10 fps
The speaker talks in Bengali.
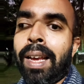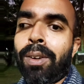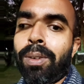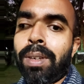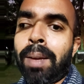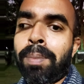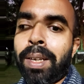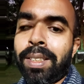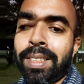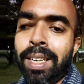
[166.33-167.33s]
এখন
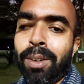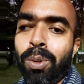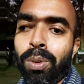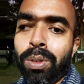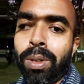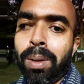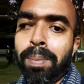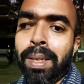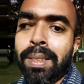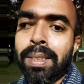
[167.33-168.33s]
আপনাকে যেটা করতে
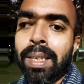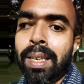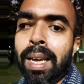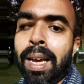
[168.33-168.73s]
হবে যে